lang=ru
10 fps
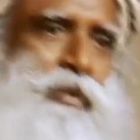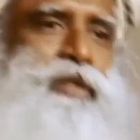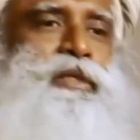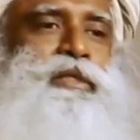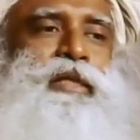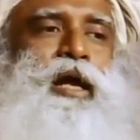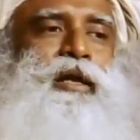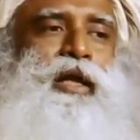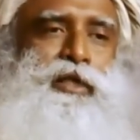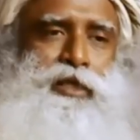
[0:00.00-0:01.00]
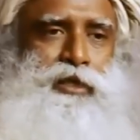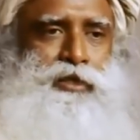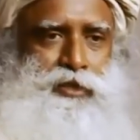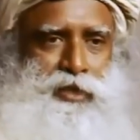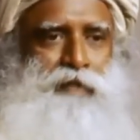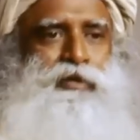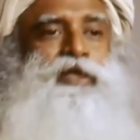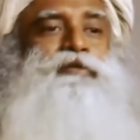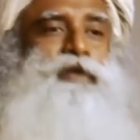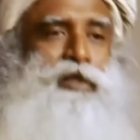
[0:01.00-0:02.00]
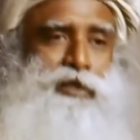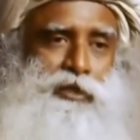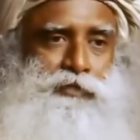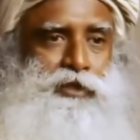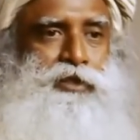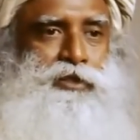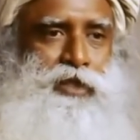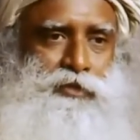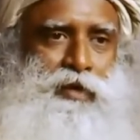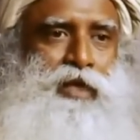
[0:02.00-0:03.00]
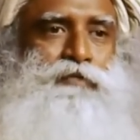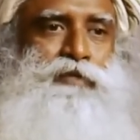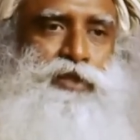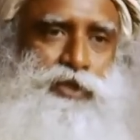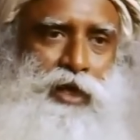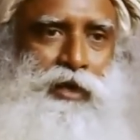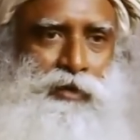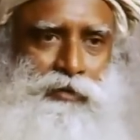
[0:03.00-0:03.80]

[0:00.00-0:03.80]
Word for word: вялыми, оно с этой едой не справляется, и поэтому чувствует себя вялым.